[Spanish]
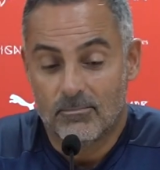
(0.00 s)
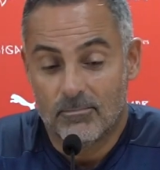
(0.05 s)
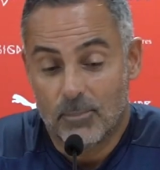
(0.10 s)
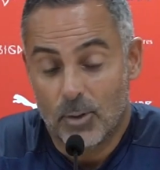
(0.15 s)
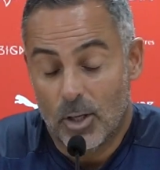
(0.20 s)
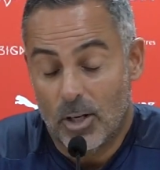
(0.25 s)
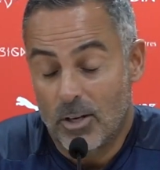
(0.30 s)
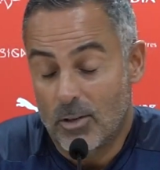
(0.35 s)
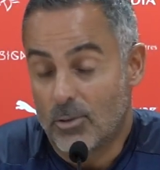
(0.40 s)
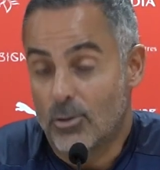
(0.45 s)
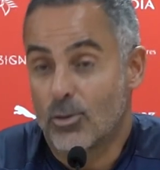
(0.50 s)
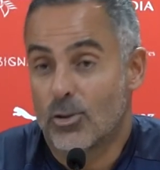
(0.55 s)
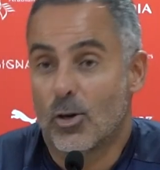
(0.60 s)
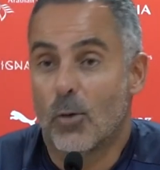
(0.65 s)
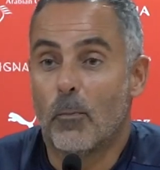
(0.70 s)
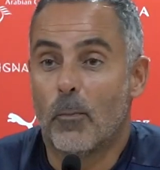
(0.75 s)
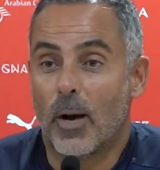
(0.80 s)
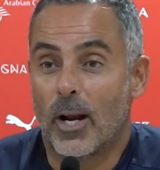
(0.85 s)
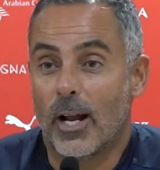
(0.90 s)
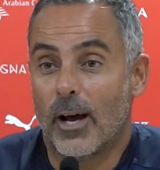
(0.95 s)
Bueno, esto
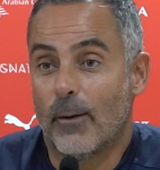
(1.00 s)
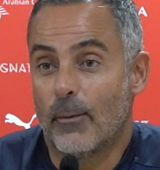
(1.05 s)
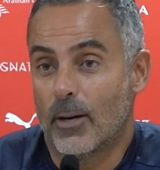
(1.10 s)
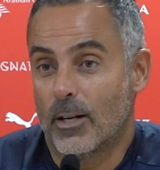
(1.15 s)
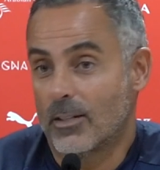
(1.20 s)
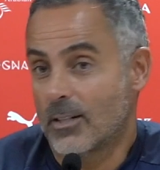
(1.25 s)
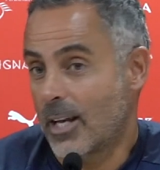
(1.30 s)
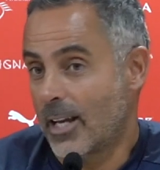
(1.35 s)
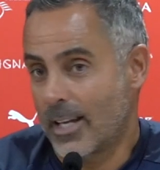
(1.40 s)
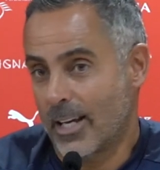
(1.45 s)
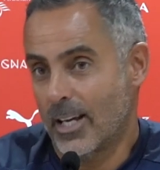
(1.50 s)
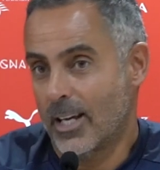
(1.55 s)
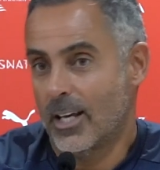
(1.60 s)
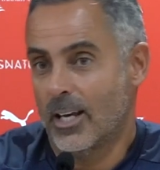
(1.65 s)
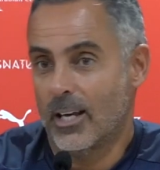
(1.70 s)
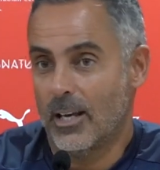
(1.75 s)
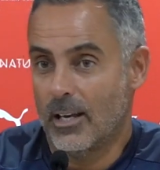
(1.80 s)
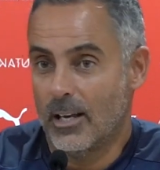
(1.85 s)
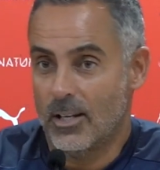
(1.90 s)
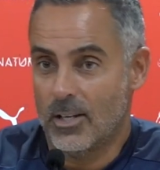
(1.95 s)
son palabras, hay
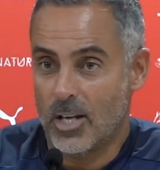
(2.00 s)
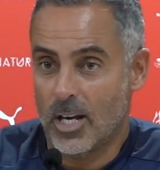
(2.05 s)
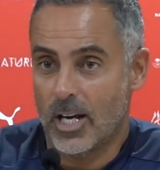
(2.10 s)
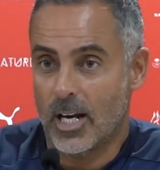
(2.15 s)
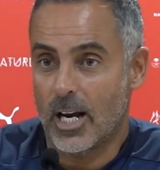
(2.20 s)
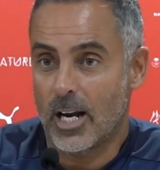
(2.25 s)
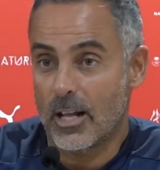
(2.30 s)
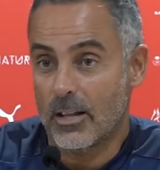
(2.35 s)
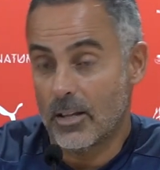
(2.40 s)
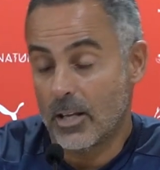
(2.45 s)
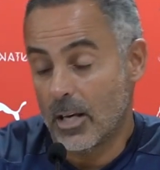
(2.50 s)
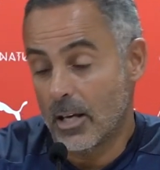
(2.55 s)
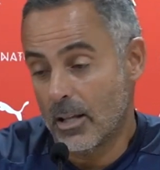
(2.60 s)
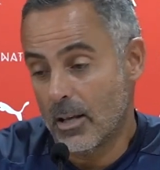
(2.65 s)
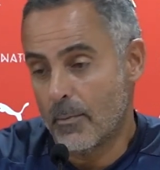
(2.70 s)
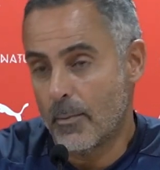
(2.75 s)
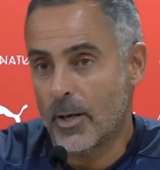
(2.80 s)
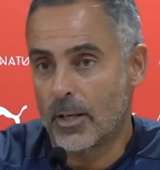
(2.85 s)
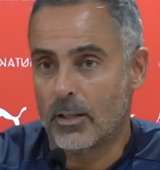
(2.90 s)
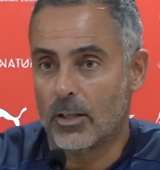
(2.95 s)
que llegar a día
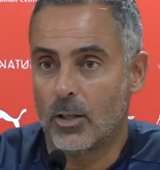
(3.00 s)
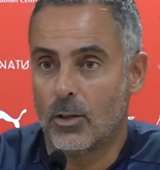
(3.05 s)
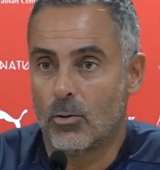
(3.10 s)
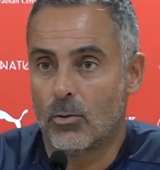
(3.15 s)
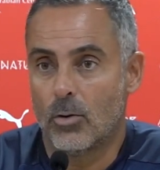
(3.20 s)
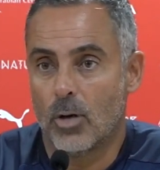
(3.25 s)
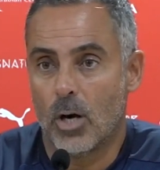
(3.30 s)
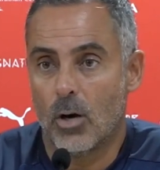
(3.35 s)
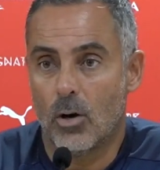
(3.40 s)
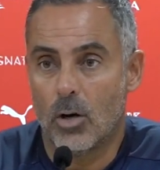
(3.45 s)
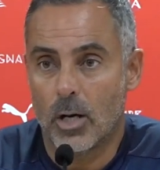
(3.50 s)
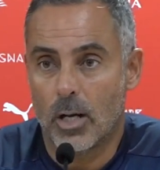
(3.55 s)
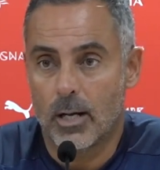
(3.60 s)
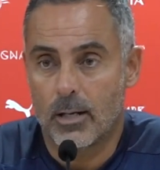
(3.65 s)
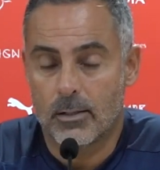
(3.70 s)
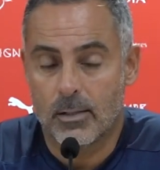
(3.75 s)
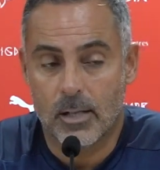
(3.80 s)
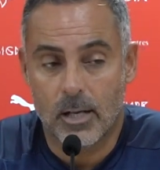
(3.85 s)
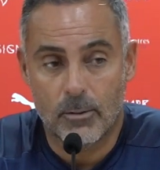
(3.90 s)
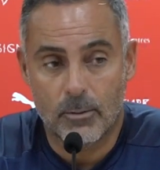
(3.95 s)
de partido
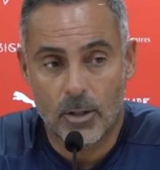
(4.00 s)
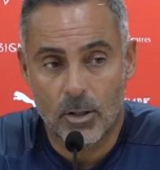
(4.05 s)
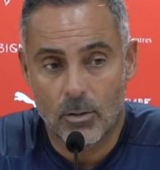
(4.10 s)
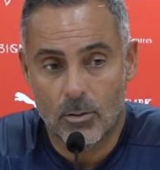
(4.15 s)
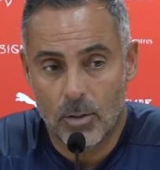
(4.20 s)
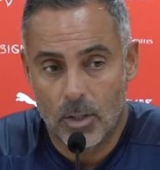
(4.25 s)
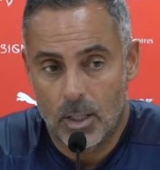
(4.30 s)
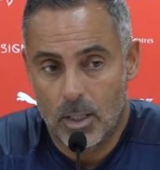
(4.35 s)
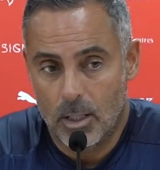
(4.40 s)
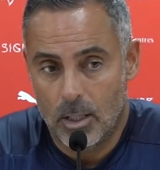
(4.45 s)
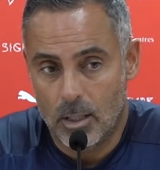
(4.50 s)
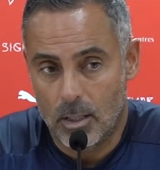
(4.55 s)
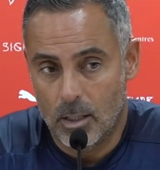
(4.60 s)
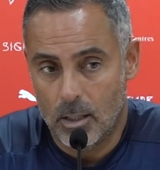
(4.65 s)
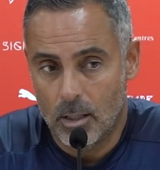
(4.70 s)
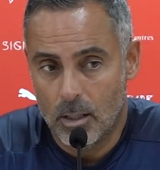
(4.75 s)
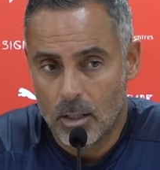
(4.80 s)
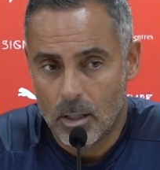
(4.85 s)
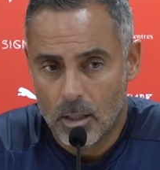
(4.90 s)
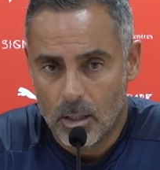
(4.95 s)
ahora sábado
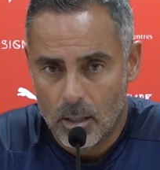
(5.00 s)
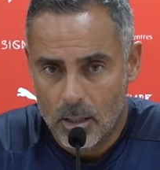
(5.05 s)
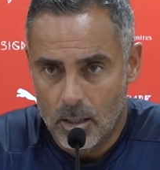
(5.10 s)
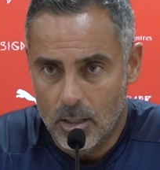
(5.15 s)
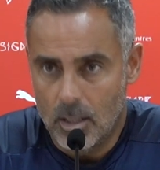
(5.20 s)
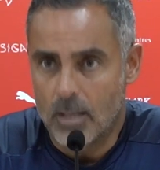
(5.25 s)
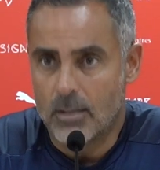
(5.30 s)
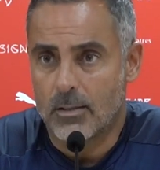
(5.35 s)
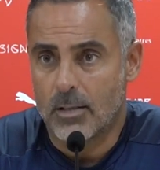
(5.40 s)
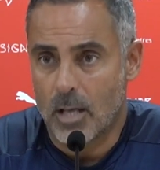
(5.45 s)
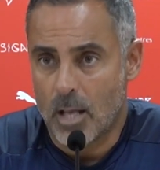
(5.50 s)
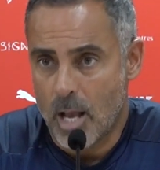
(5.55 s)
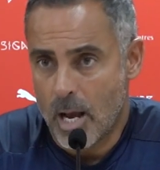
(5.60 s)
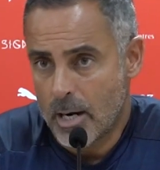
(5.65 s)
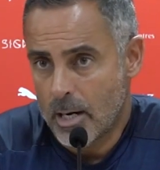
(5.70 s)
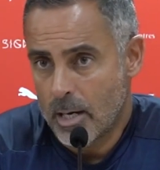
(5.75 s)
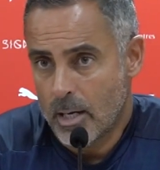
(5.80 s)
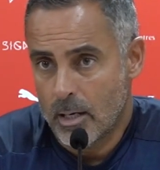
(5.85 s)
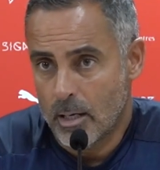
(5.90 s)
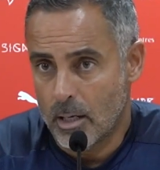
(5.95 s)
y,
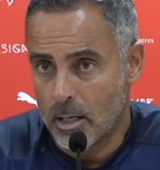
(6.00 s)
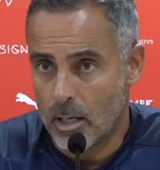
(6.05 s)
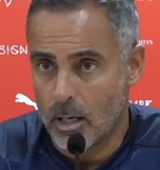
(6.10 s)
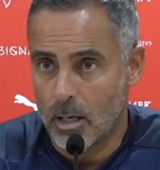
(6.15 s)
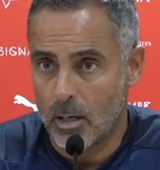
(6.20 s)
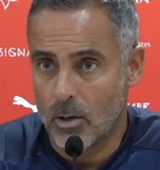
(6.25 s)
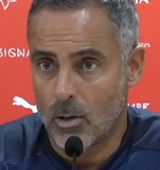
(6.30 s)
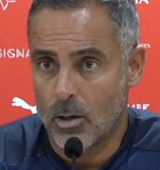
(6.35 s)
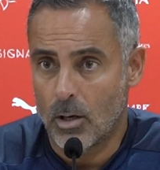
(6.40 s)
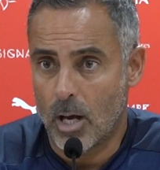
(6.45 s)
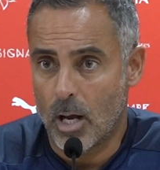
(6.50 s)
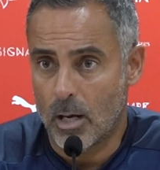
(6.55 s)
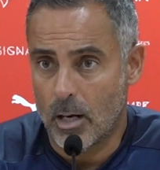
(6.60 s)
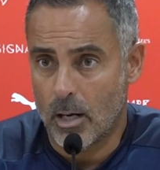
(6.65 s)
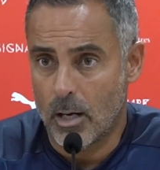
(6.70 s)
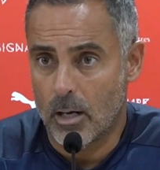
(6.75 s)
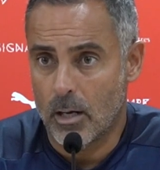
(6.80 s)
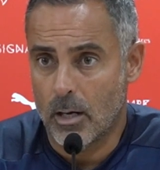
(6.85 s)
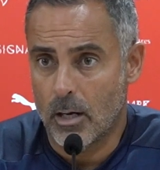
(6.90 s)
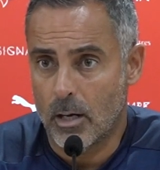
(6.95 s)
enseñar a,
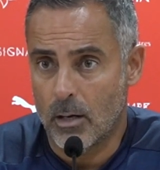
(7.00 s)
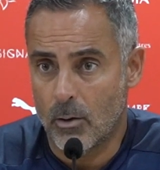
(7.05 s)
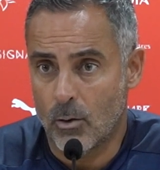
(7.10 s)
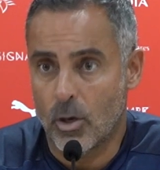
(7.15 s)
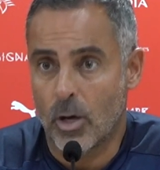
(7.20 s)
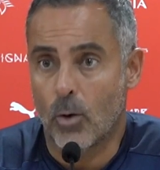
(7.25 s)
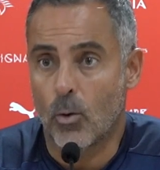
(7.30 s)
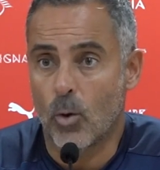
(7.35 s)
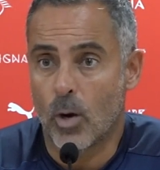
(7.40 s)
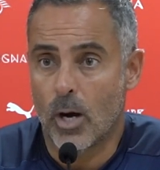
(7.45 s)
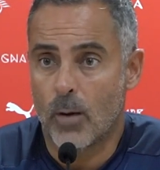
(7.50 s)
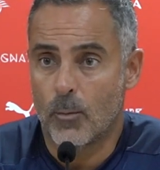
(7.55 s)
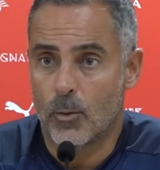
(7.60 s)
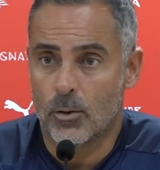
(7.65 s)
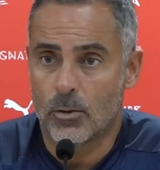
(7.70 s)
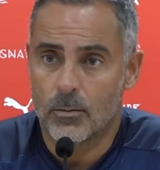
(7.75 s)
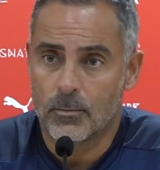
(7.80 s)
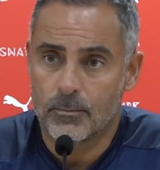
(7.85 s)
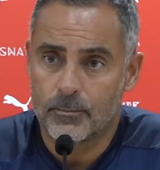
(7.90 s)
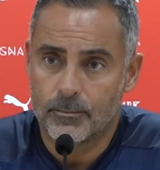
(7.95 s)
a, lo que
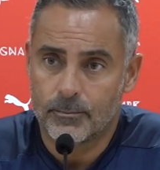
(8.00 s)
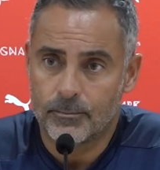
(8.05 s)
jugamos.